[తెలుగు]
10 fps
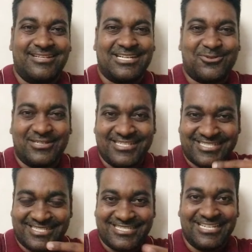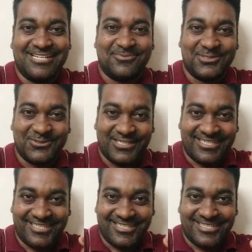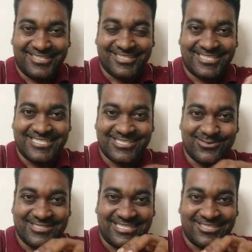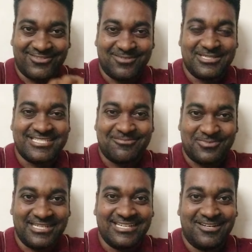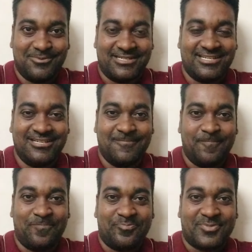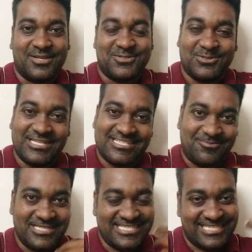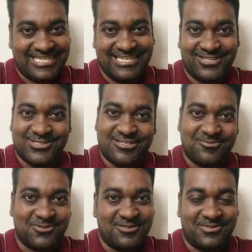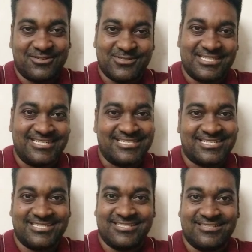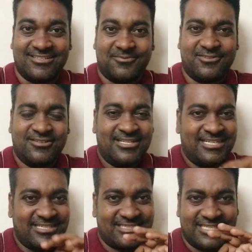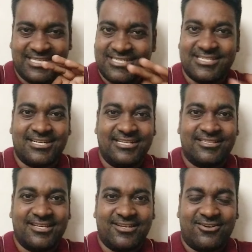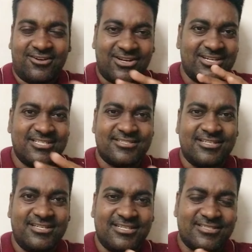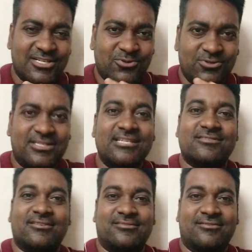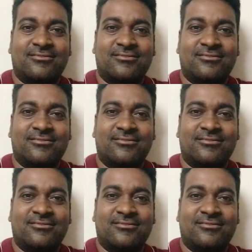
ఎక్కువ డిస్కస్ చేయలేకపోతున్నా అంటే టీజర్ గురించి అంత విడమ చెప్పలేం కాబట్టి సో దీనికి సంబంధించిన ట్రైలర్ వచ్చినప్పుడు కూడా మనం ఒకసారి డిస్కస్ చేద్దాము టీజర్ అయితే హానెస్టీ ఇట్స్ ఎ గుడ్ టీజర్